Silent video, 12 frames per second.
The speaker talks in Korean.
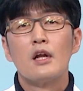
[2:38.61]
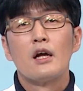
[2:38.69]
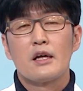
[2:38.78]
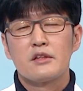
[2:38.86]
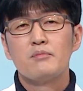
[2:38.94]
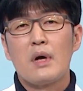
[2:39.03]

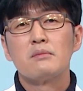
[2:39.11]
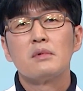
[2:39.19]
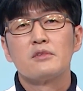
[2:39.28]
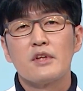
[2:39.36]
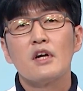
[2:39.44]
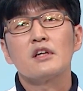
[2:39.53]
같은
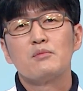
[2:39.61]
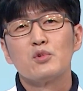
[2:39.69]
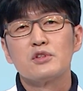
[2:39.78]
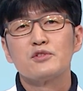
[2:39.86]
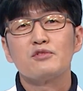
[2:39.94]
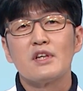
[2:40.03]
방법을 생각해
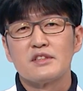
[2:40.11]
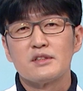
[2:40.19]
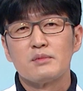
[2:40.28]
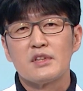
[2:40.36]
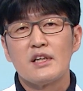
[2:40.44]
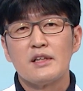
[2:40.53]
보실 수가
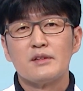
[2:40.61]
있습니다.